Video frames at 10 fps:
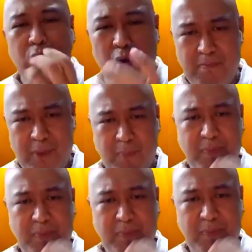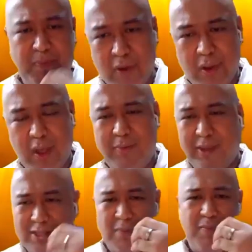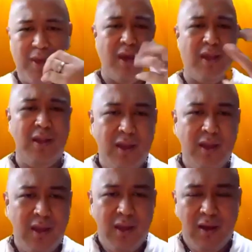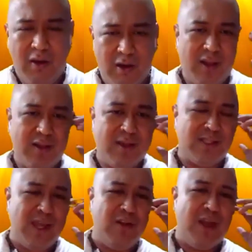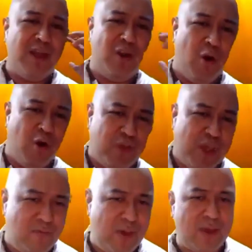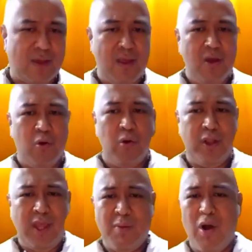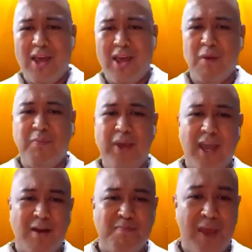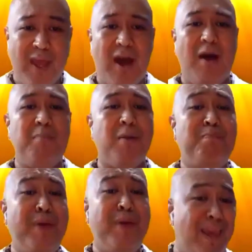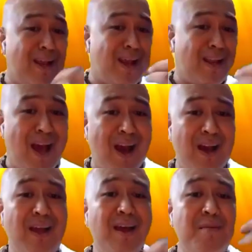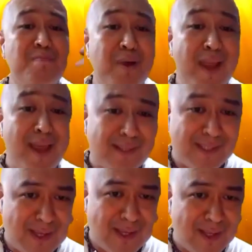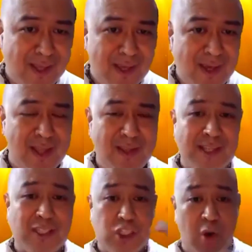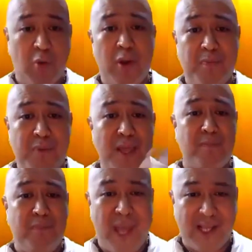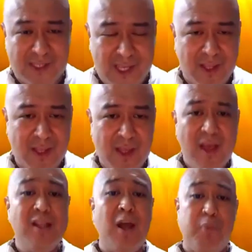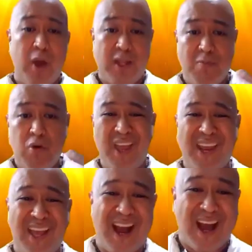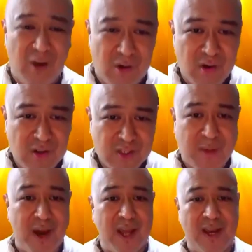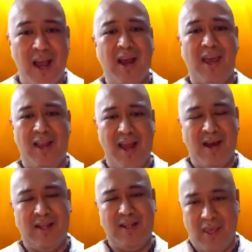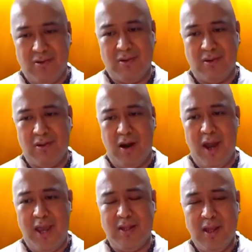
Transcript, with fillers: bukang bibig mo. Ibig sabihin, alright, kasi ano yan eh, law of giving. Kung hindi mo kaya magbigay ng pera, magbigay ka ng blessing. And this show will be the blessing na pwede mong iregalo sa mga nangangailangan ngayon. All right?